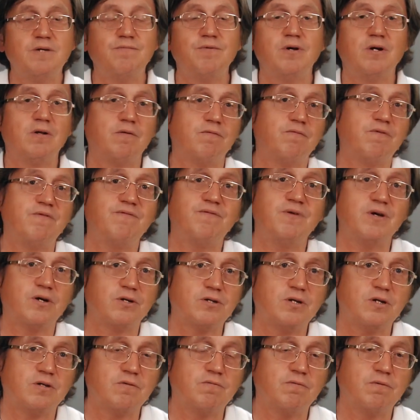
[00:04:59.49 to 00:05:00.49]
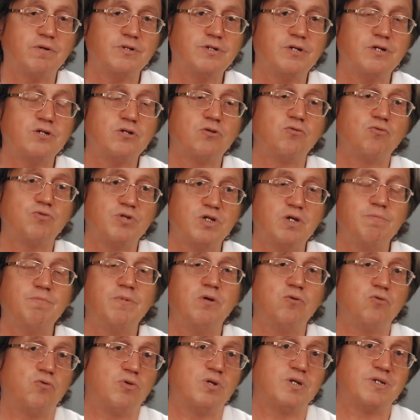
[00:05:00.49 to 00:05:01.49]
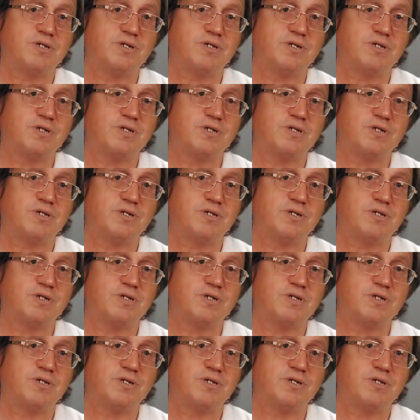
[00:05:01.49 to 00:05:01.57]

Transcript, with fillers: не верил в эффект этого воздействия, но тем не менее он